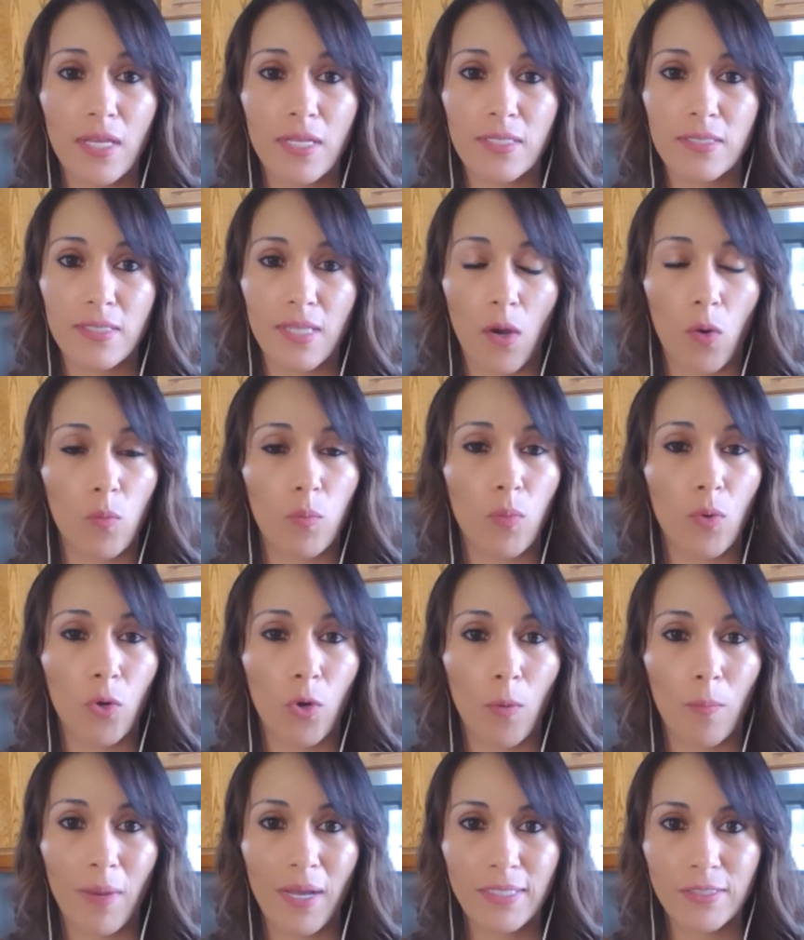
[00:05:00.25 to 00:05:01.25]
sea un
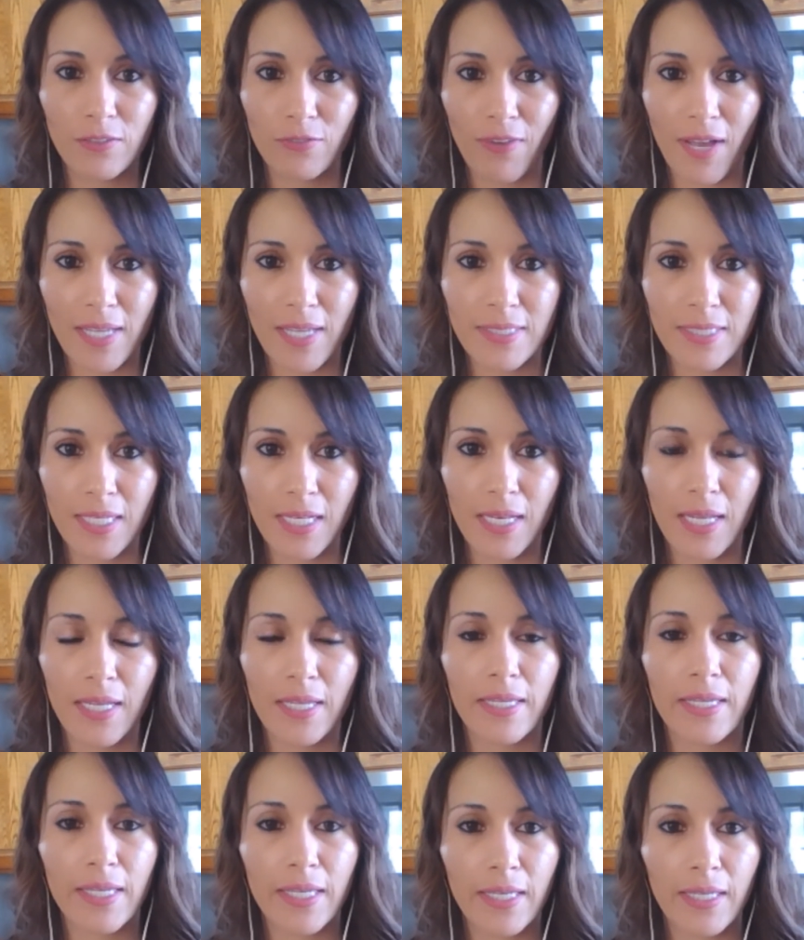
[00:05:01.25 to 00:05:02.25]
poco más fácil
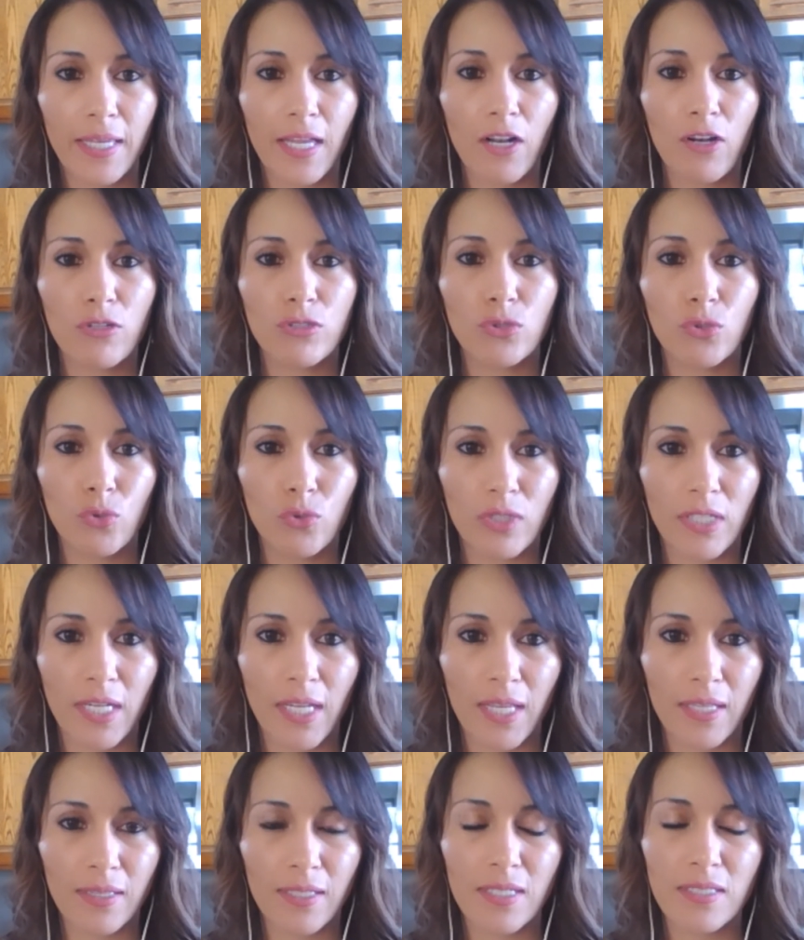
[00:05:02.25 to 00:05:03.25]
y que los
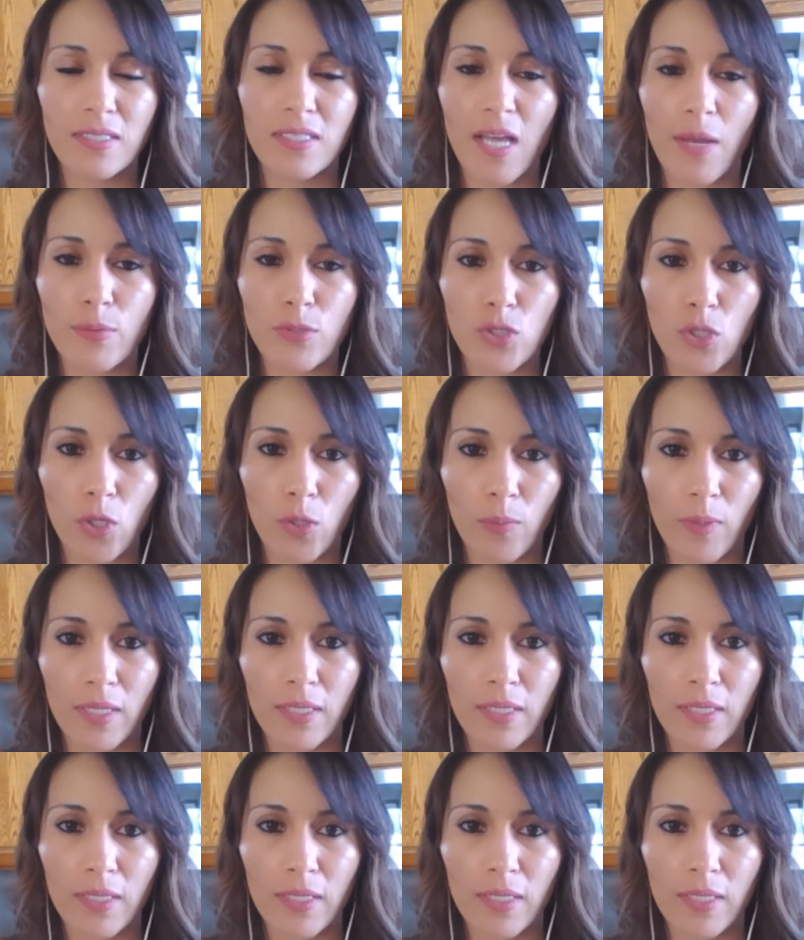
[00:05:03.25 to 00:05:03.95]
nutrientes se absorban